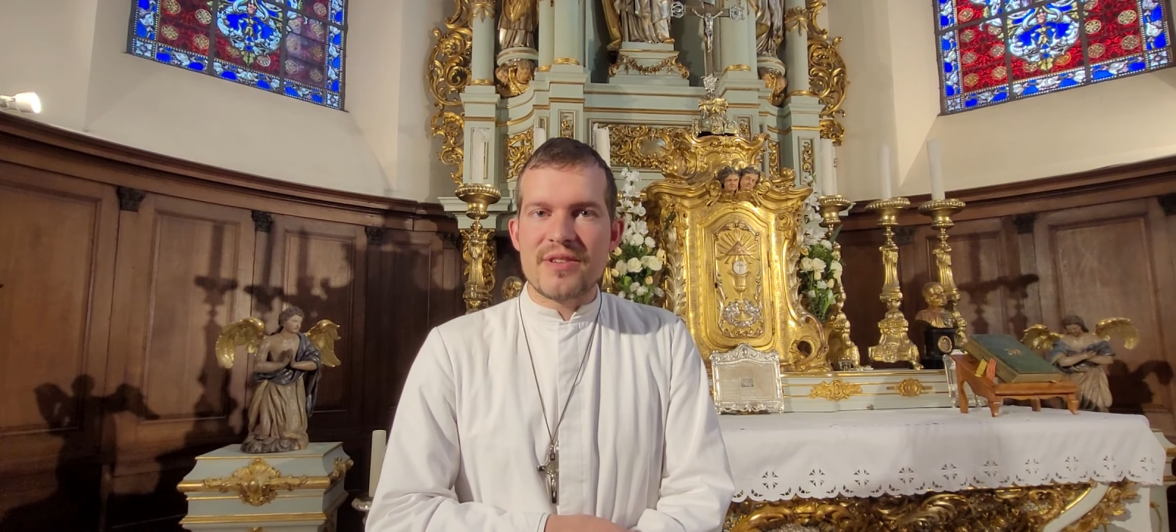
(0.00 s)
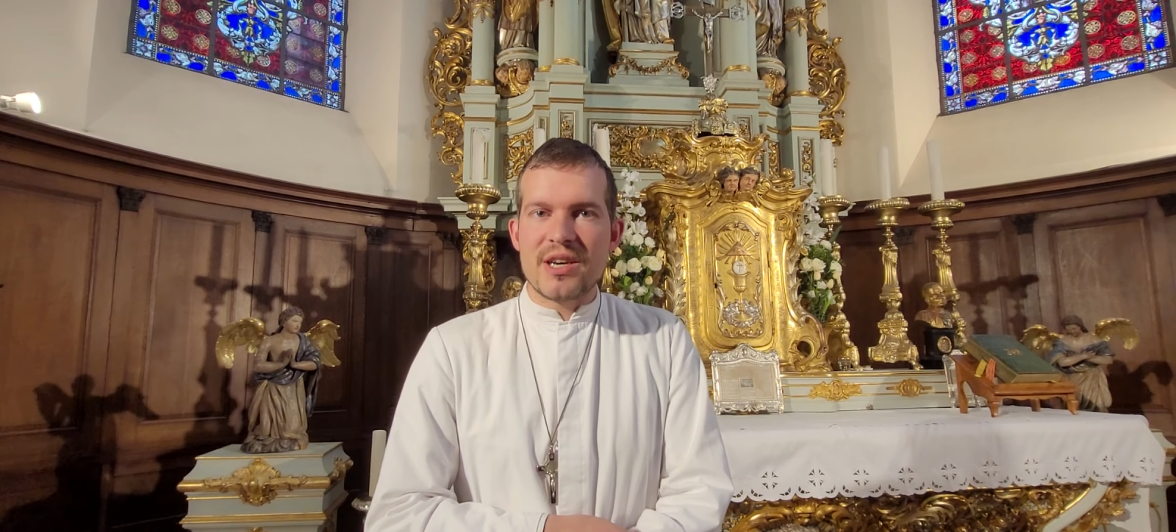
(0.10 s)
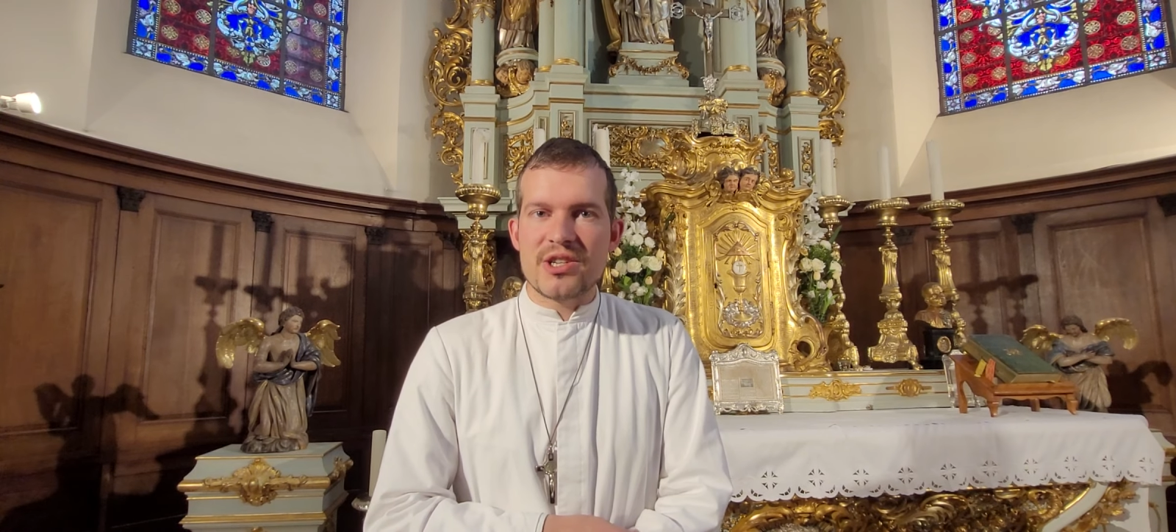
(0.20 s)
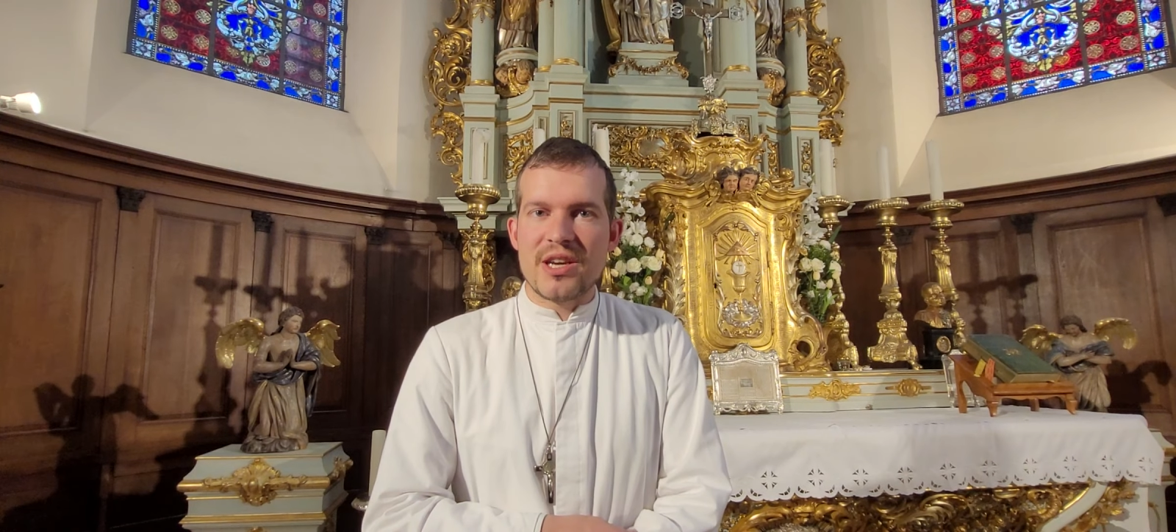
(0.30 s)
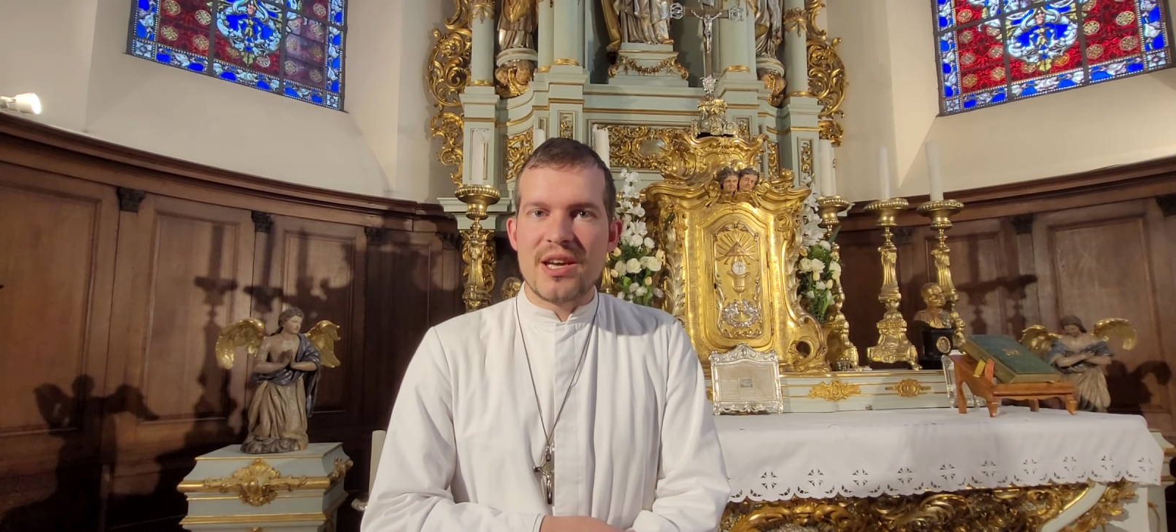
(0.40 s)

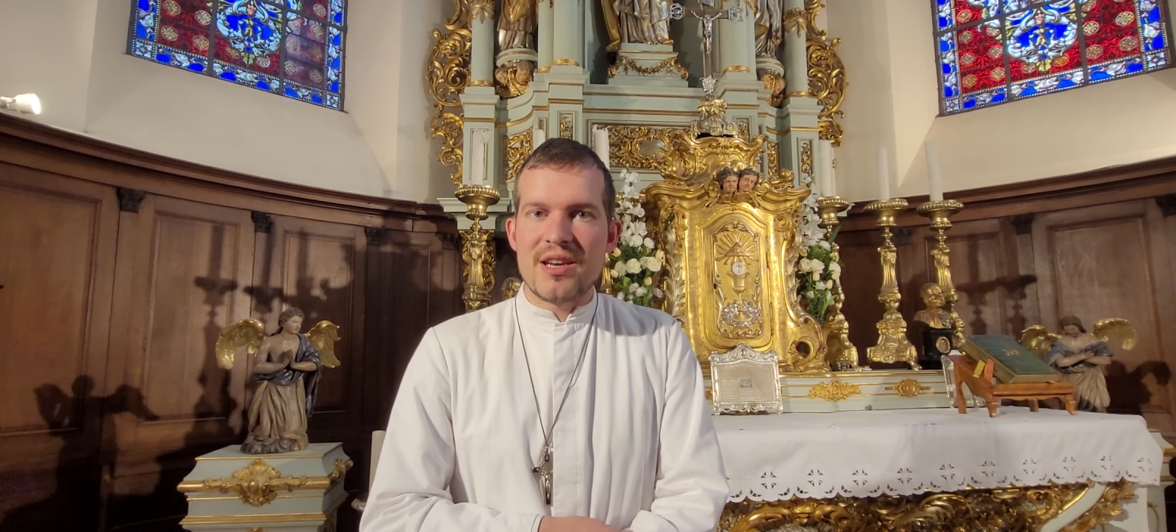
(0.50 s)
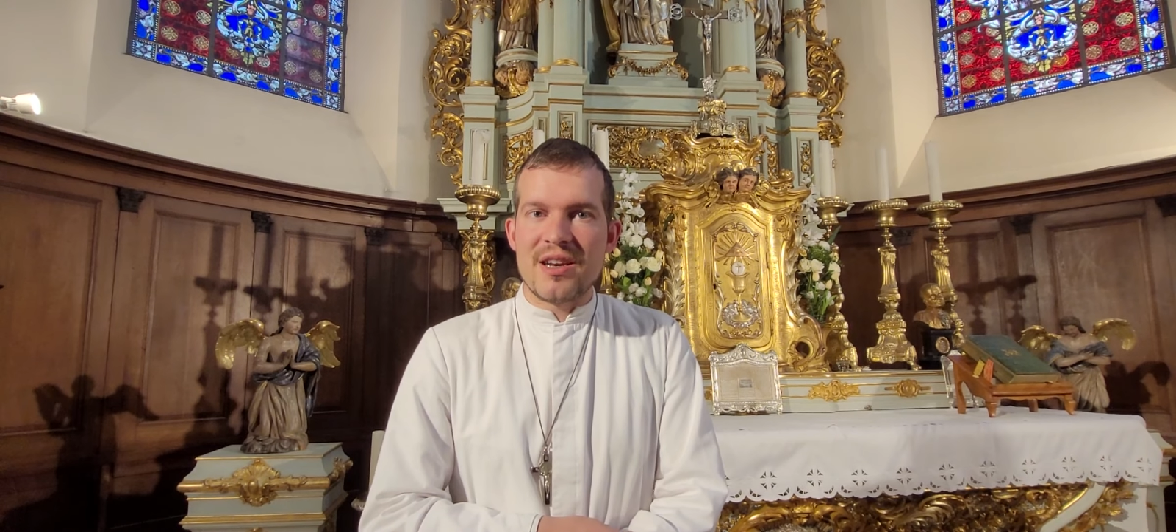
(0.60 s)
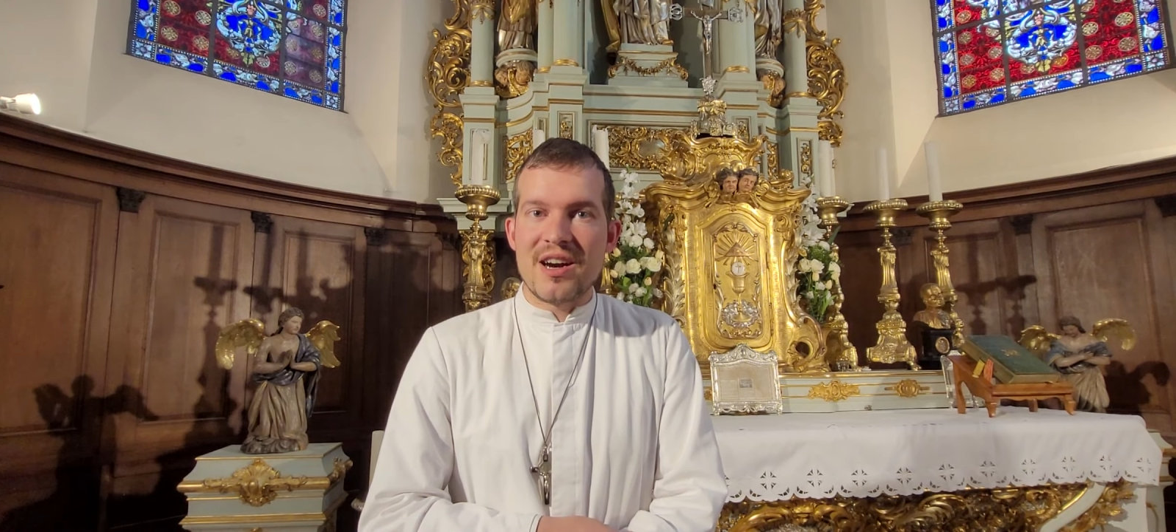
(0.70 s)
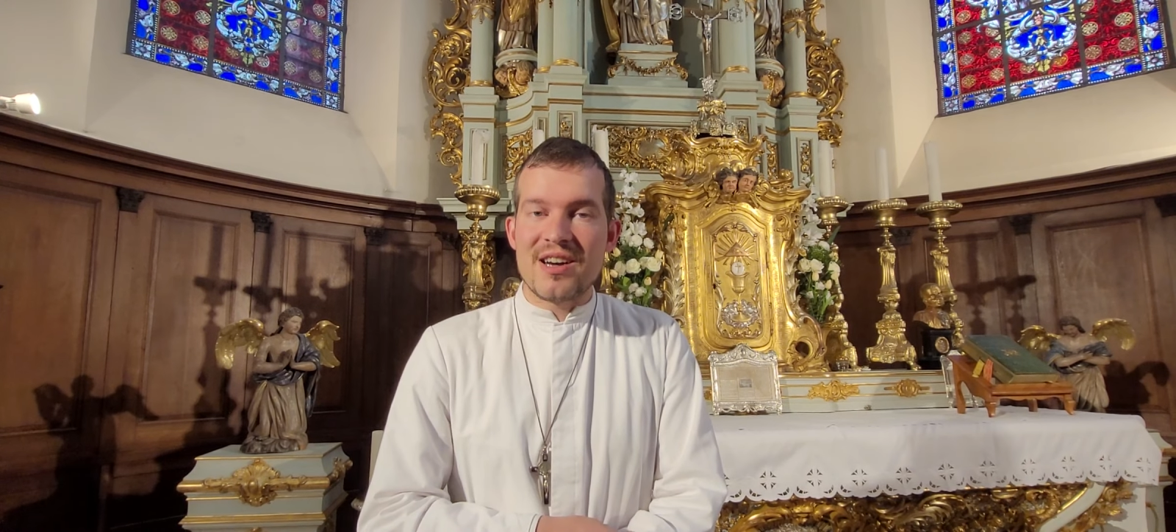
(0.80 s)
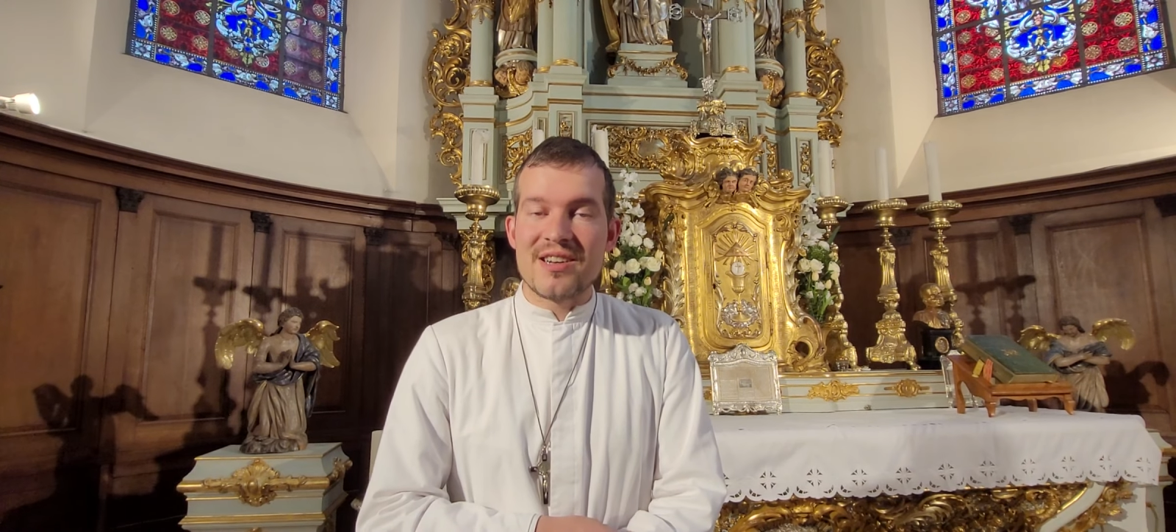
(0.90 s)
Vierge, elle est
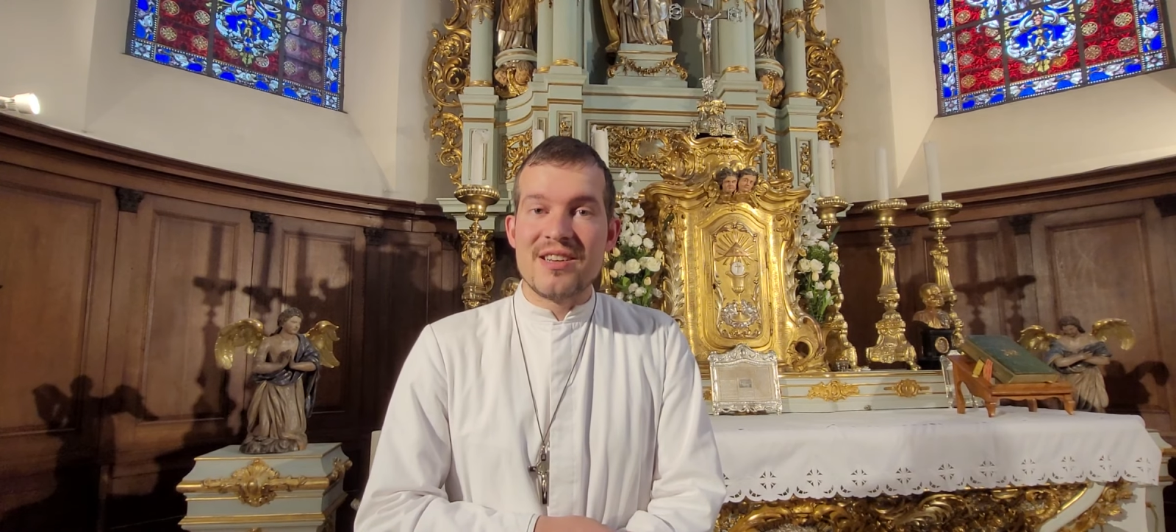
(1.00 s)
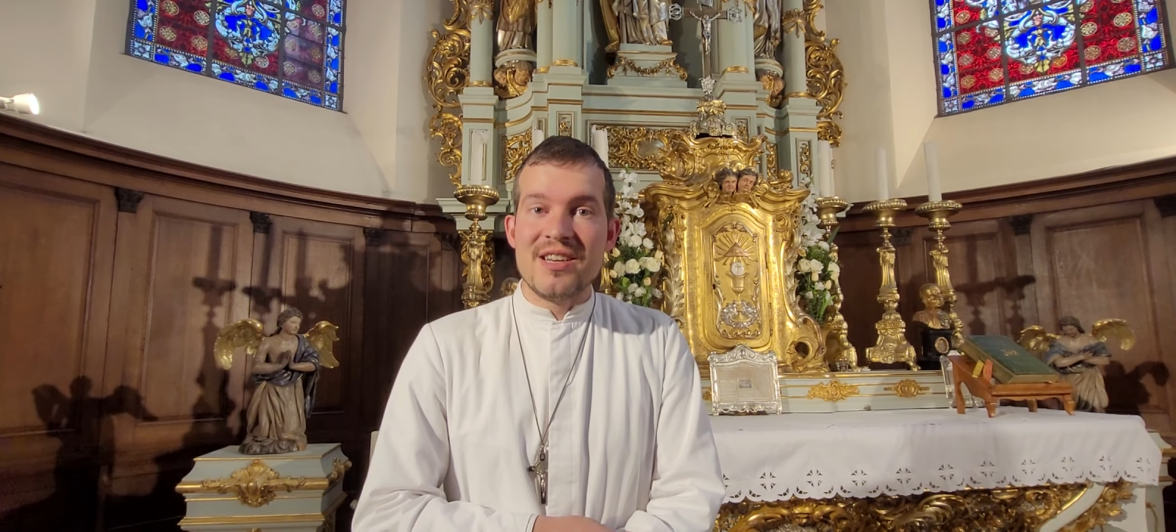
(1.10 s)
là,